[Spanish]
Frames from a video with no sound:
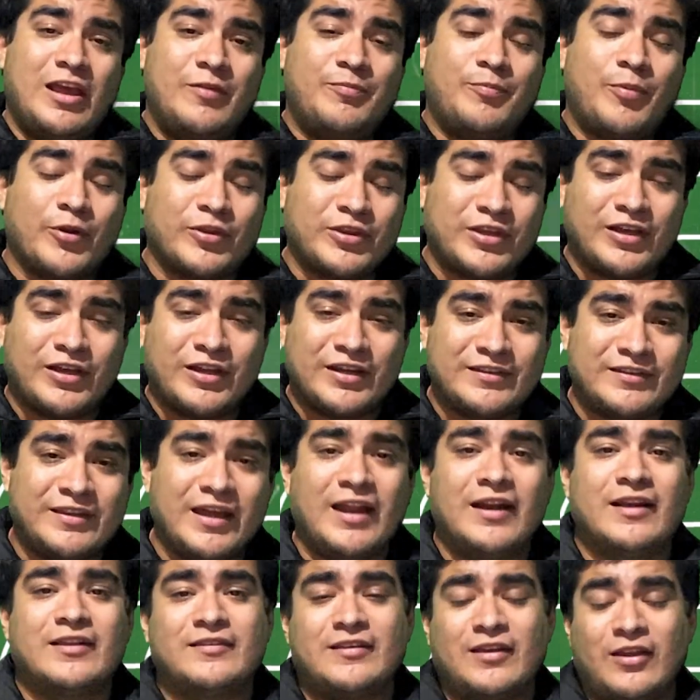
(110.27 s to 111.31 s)
Sporting
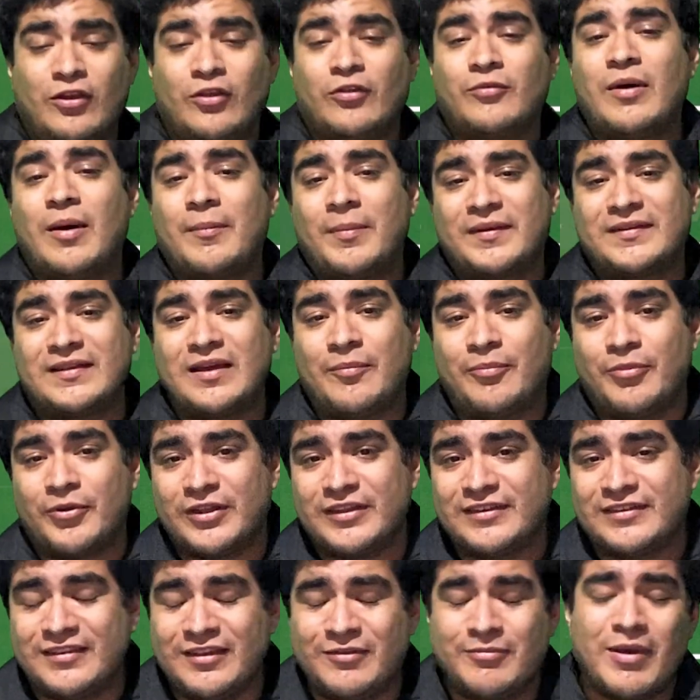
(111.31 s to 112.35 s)
Cristal se los va a pasar por
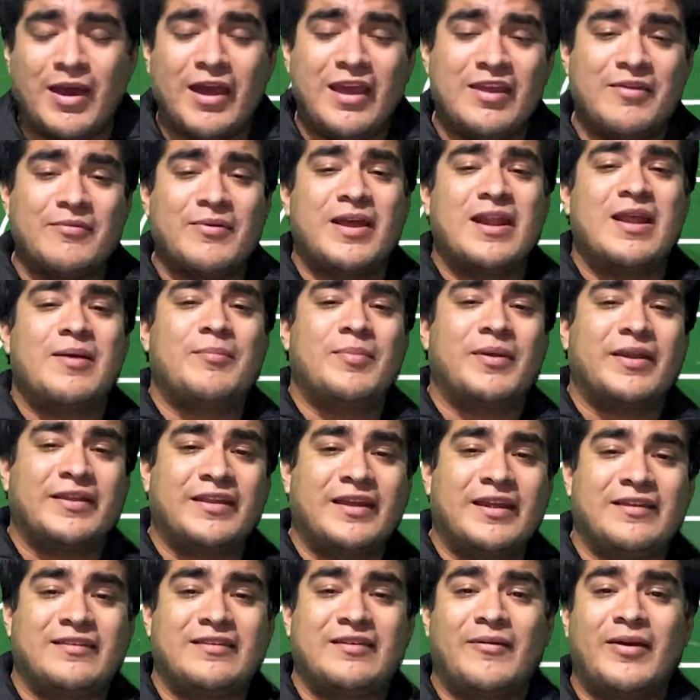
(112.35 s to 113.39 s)
encima y van a
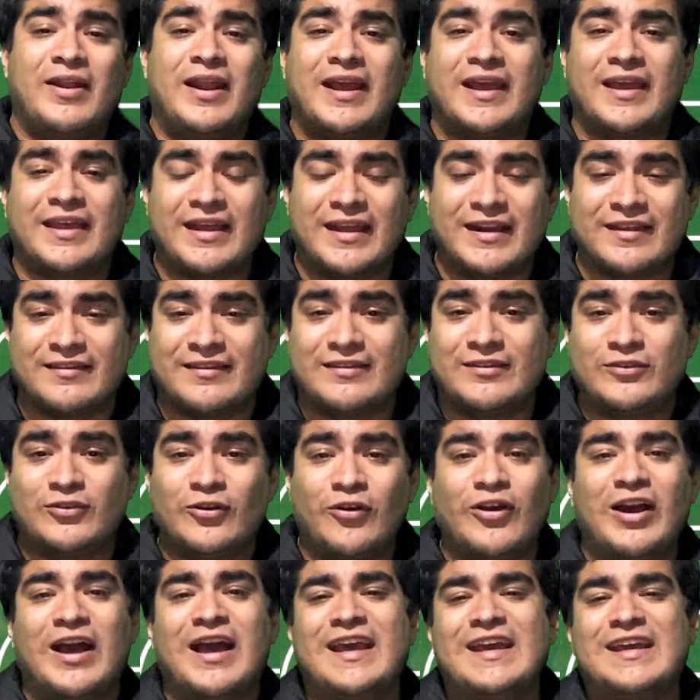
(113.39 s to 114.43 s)
perder, se van a quedar sin
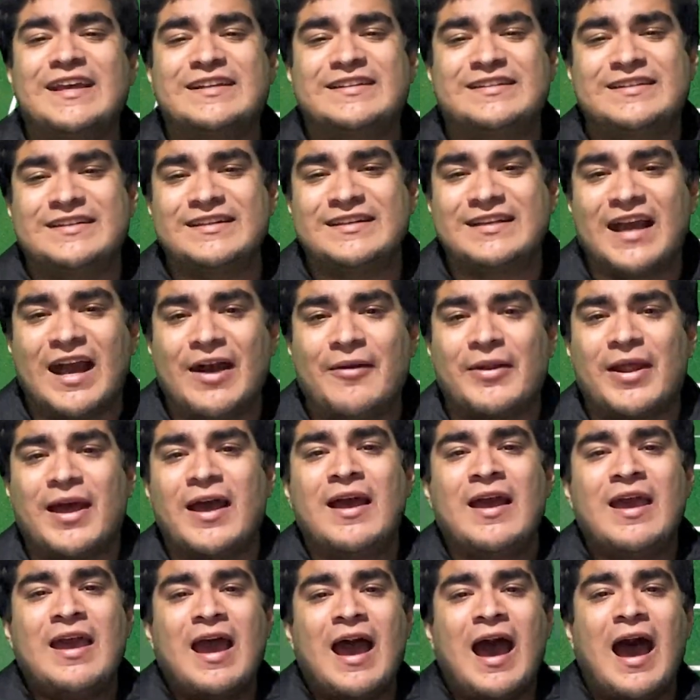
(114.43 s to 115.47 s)
soga y sin
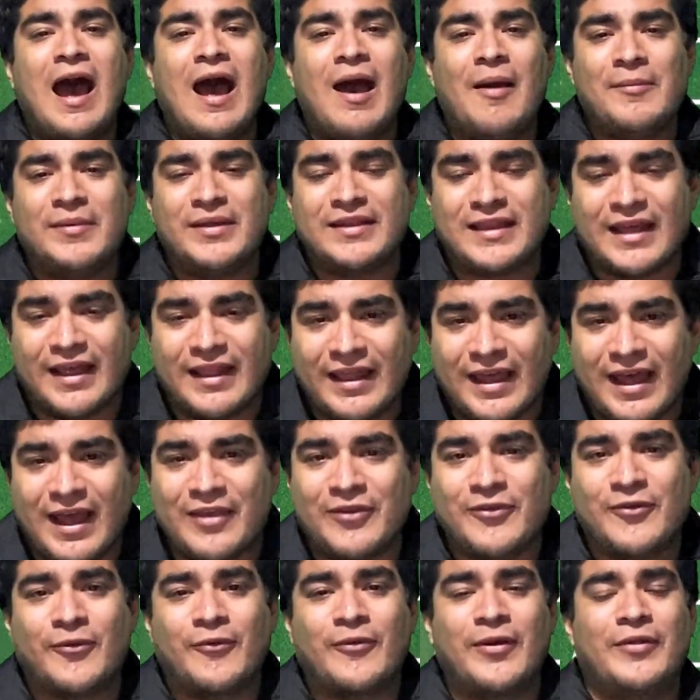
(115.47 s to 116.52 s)
cabra a mitad de
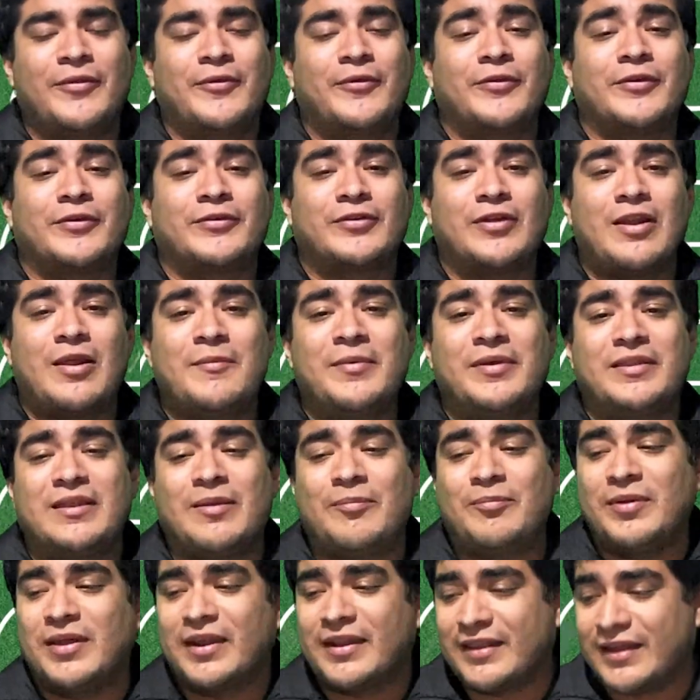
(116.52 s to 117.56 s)
año cuando no
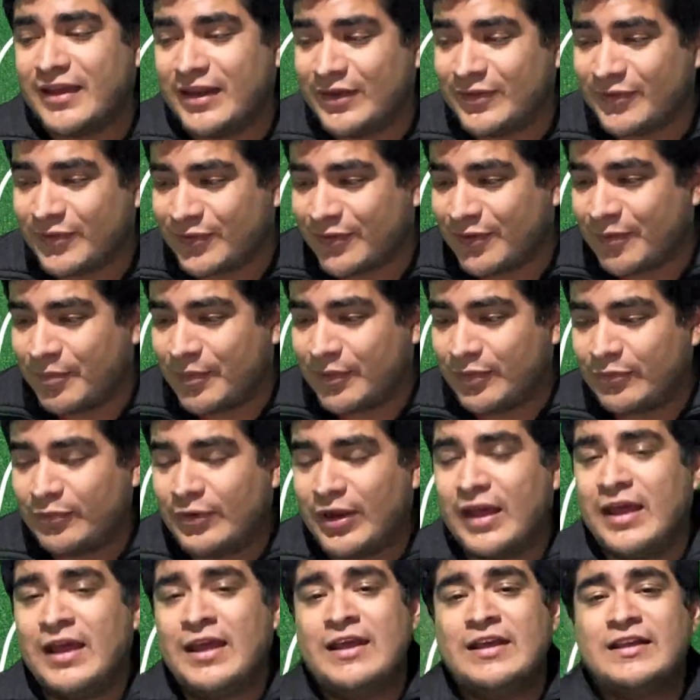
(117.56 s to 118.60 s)
solamente pierdan el torneo de
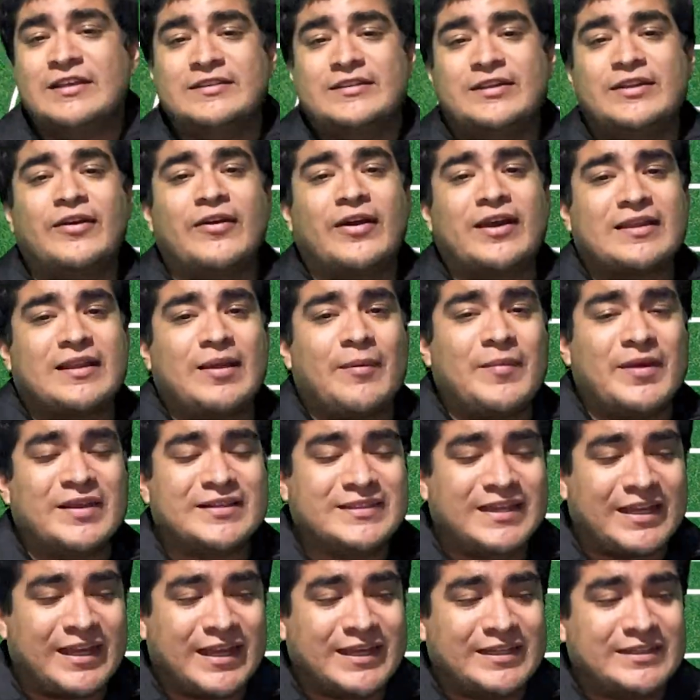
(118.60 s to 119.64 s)
apertura, sino que también
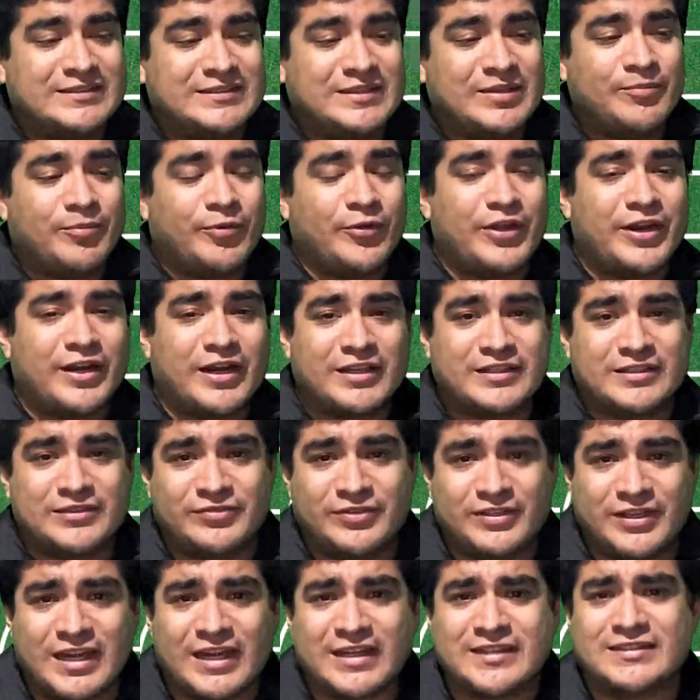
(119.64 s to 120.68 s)
se queden sin poder
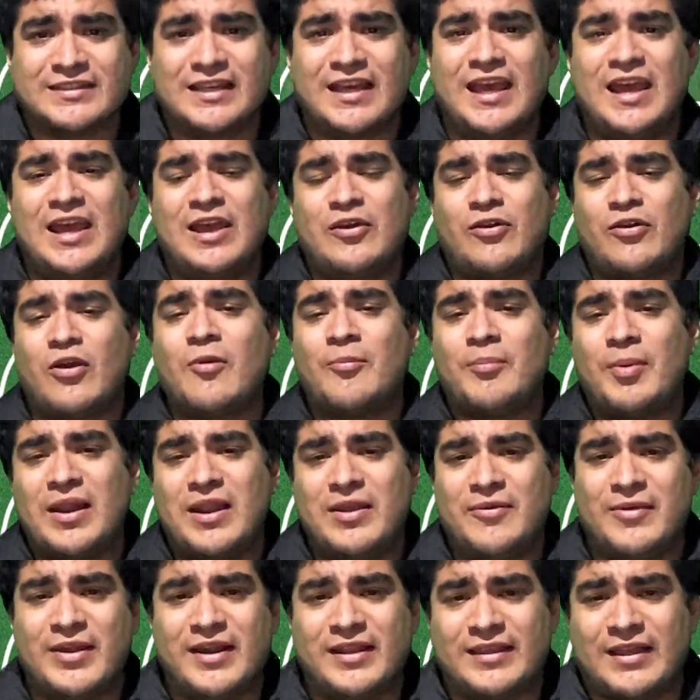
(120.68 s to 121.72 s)
clasificarse en Copa
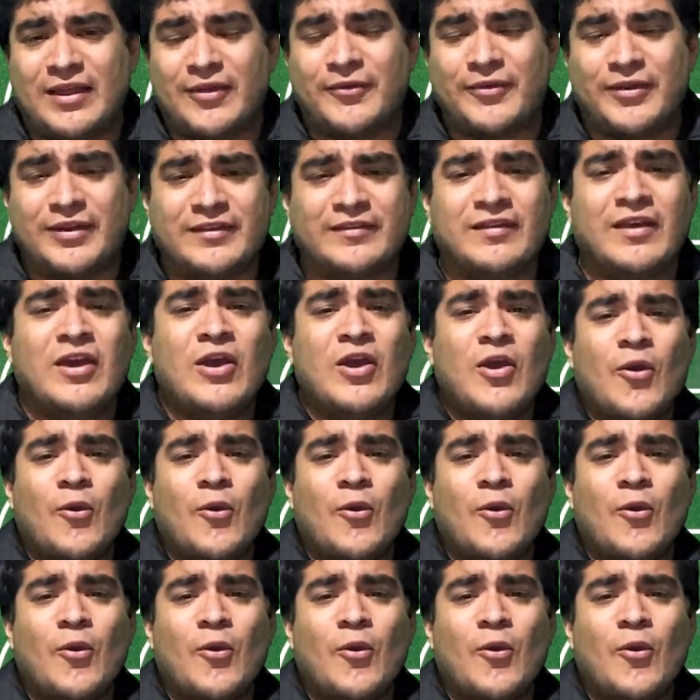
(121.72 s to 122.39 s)
Libertadores.